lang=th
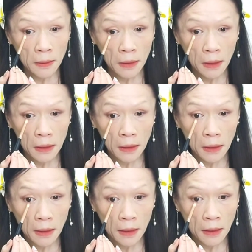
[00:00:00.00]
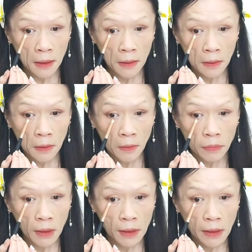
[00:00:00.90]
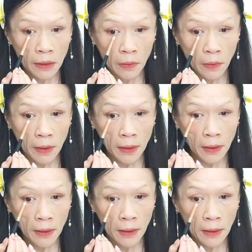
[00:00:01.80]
ใต้ตาล่างขอบตาล่างด้วยนะคะ